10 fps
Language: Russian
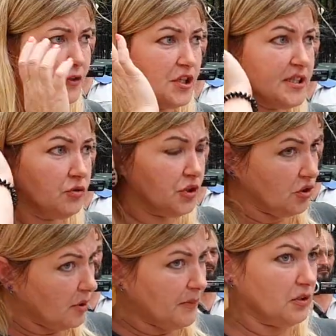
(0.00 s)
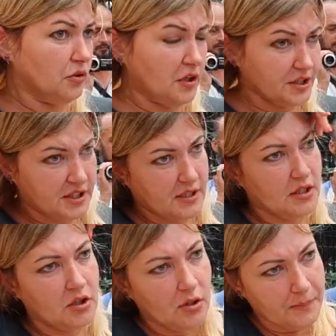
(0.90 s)
То есть у нее был ордер,
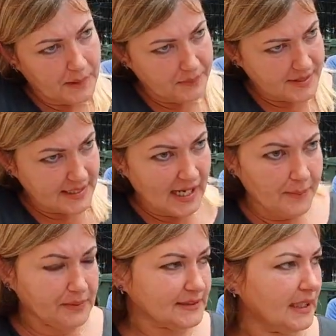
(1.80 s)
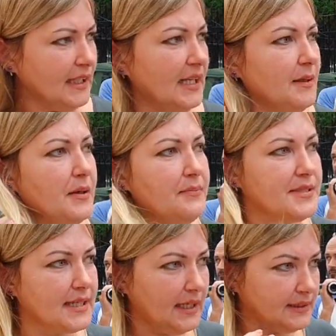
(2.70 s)
ее прописали постоянно,
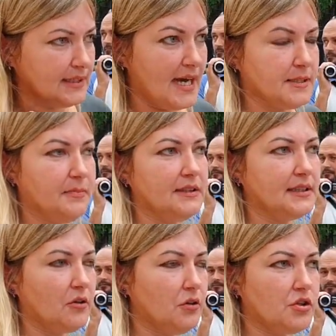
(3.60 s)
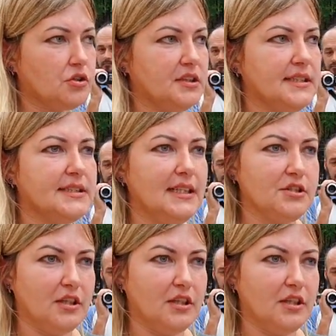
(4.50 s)
прописали нас, был закон, что 10 лет